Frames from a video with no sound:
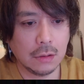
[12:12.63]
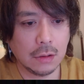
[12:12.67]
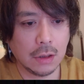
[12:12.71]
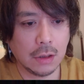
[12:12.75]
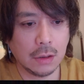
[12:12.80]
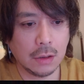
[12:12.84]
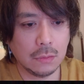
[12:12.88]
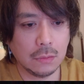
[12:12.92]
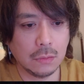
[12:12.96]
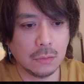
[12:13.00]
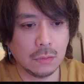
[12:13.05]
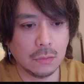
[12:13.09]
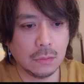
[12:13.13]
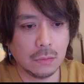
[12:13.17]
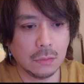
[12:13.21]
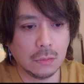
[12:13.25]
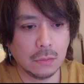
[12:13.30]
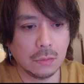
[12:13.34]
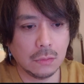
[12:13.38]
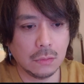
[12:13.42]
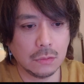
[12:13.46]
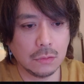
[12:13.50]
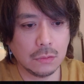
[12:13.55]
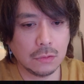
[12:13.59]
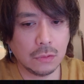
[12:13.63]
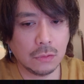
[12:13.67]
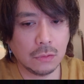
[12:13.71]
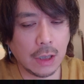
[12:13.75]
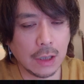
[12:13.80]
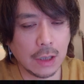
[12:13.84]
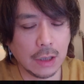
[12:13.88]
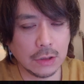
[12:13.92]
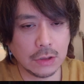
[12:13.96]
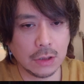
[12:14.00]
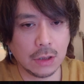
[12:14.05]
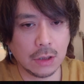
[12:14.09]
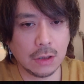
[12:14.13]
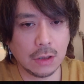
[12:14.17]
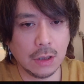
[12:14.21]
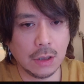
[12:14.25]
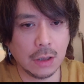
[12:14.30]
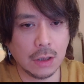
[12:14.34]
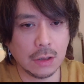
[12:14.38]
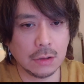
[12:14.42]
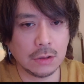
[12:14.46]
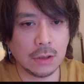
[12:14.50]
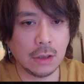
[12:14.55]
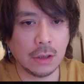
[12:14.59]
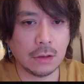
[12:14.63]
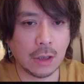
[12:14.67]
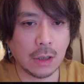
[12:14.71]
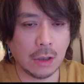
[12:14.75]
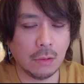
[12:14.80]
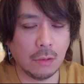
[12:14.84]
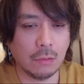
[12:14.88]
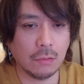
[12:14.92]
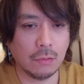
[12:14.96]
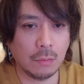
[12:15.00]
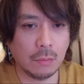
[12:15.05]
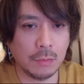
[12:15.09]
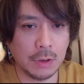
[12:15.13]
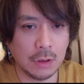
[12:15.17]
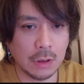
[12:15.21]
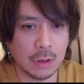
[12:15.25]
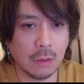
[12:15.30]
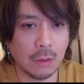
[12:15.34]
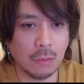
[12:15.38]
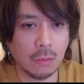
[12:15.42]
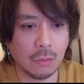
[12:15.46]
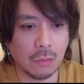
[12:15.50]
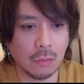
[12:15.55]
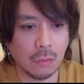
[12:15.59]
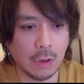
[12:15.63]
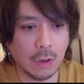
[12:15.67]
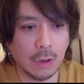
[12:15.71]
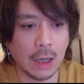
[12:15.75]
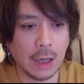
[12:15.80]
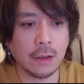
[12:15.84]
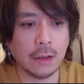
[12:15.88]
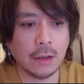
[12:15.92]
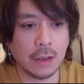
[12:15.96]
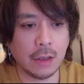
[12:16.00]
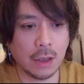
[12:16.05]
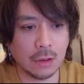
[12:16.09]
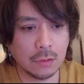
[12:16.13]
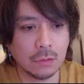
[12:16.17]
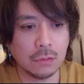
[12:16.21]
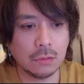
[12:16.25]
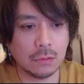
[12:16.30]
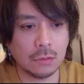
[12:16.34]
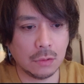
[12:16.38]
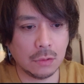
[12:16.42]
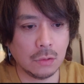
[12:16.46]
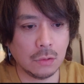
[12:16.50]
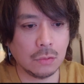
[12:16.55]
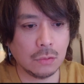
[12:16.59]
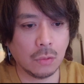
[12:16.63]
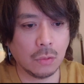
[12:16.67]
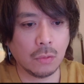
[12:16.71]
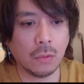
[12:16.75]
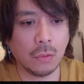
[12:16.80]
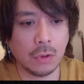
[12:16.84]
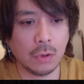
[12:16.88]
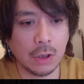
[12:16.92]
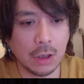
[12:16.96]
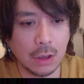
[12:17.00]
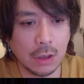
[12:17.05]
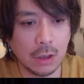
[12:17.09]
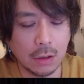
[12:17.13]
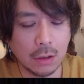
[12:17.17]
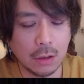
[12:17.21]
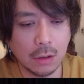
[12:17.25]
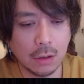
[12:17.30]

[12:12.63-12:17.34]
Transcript: あのその赤ちゃんが全体をみんなをこう変えていくっていうところに